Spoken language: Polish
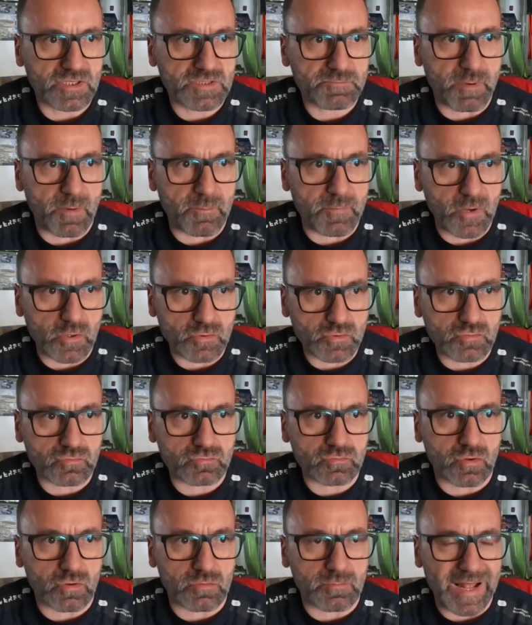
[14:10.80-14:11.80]
jest po
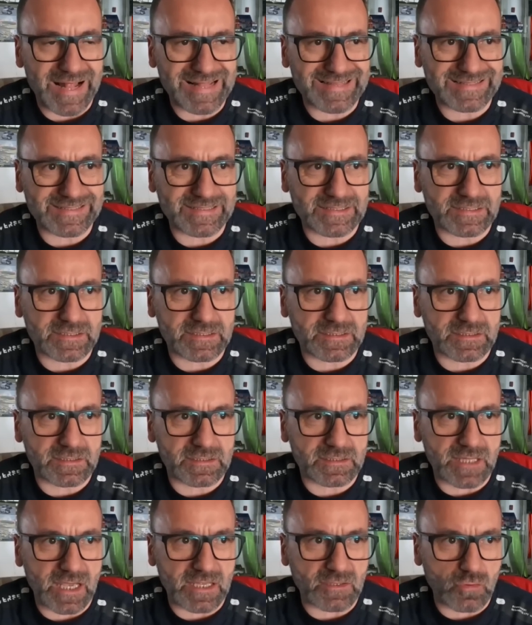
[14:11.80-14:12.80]
prostu normalny,
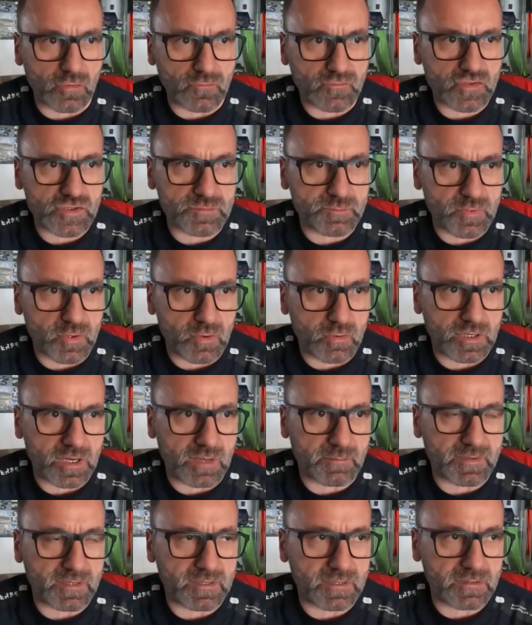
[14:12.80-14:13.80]
y, najnowszy
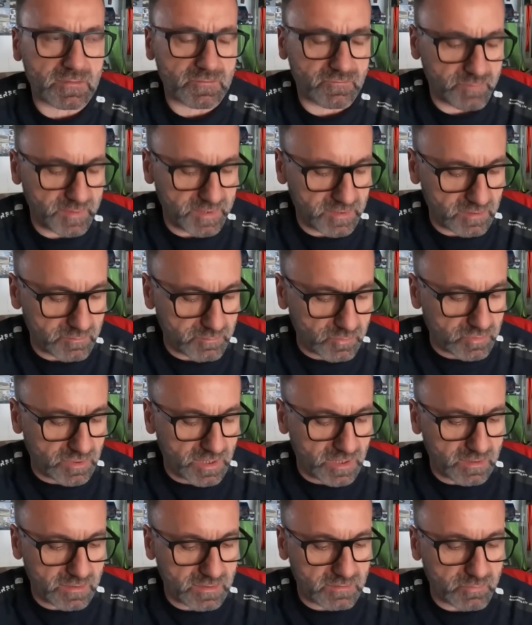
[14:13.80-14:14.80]
program wbity, bo,
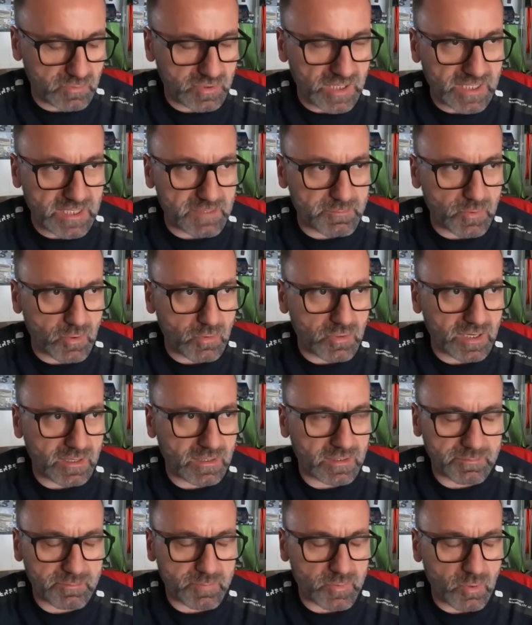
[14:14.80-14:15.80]
te, bo taki program,
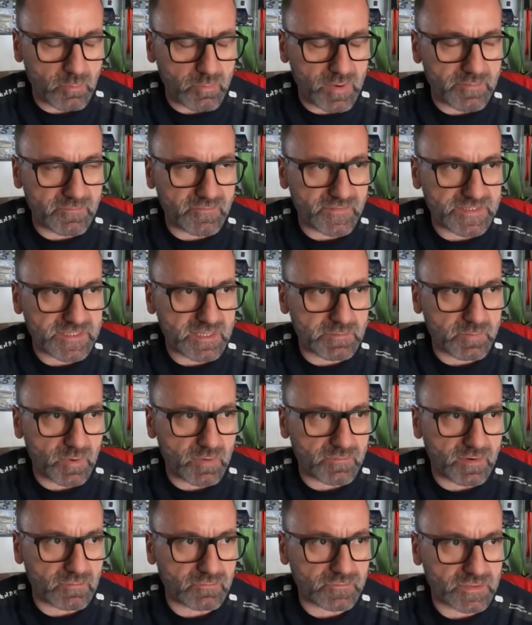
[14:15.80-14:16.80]
problem
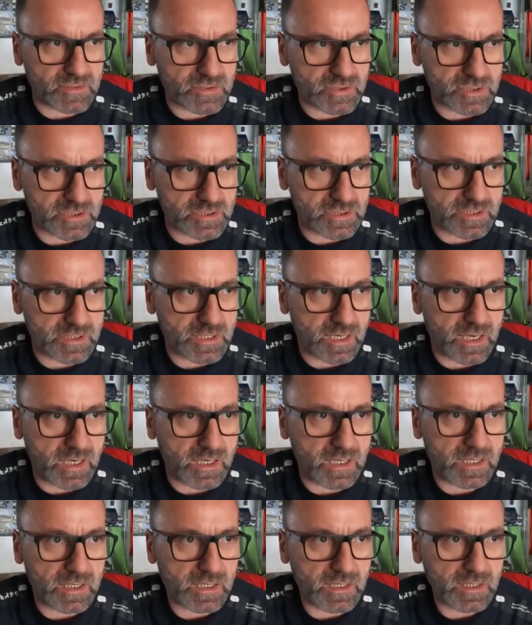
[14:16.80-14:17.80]
występował w tych
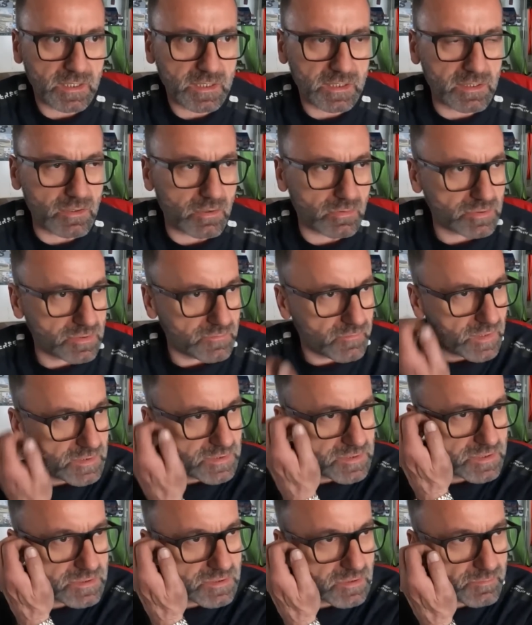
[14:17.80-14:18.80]
silnikach i oni
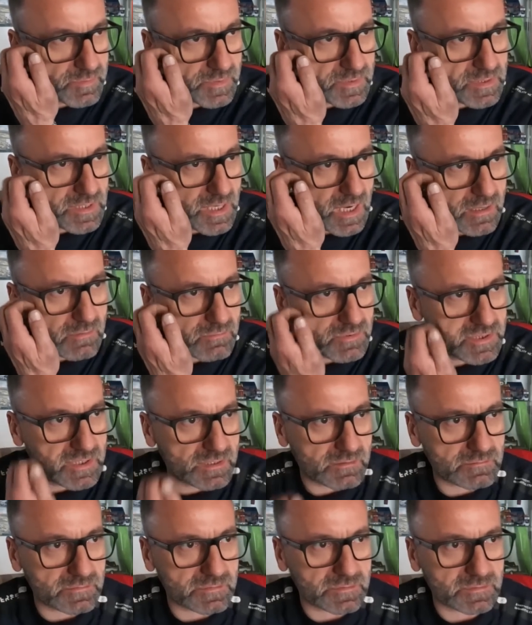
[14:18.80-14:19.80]
właśnie tak. zrobili jakąś
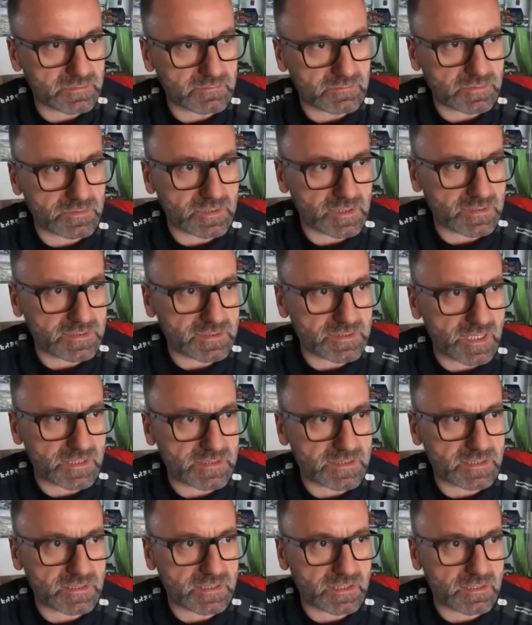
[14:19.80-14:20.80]
tam
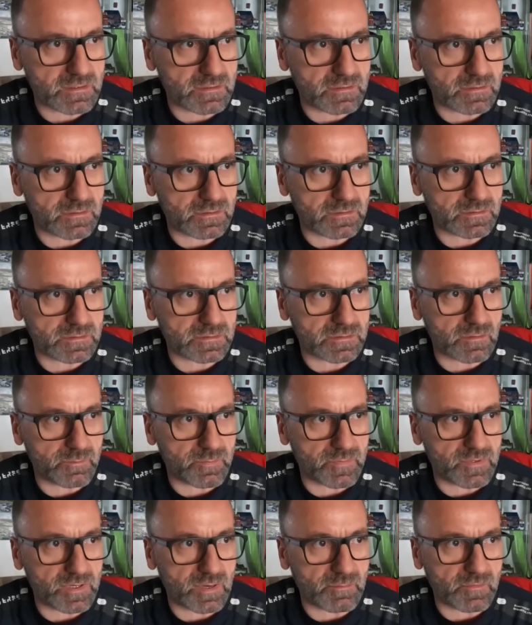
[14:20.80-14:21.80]
modernizację tego
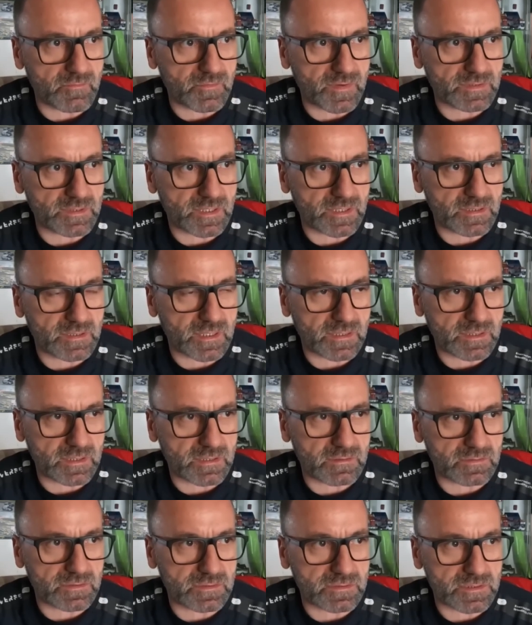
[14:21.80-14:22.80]
oprogramowania i
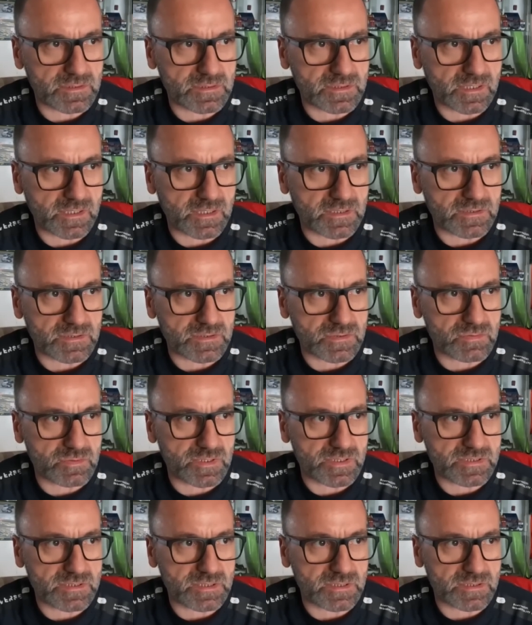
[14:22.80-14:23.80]
dlatego jest taka
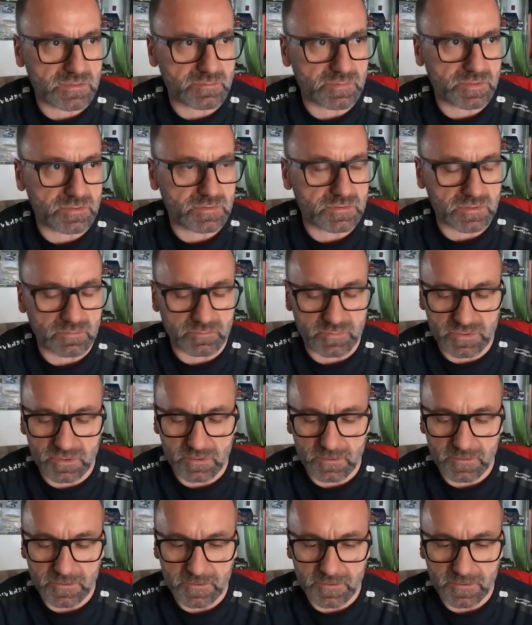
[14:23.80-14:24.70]
sugestia, żeby to było, zrobić. Prawda?